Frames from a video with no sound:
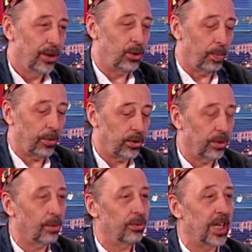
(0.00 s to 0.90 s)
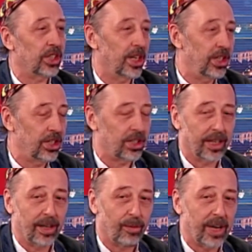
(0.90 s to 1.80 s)
Еще по счету куда шадишься,
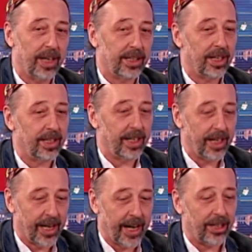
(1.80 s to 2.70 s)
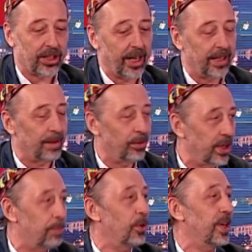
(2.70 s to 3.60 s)
на Урале три дыры, Гарри шали
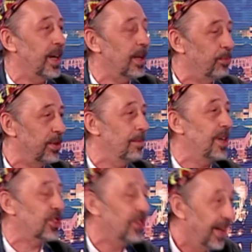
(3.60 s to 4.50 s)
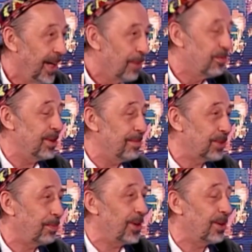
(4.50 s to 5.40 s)
табары, поехал, понимаешь,
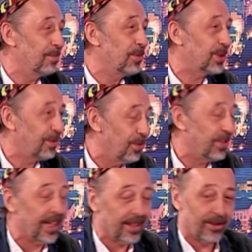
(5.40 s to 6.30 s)
понимаешь, поехал в Москву, в театр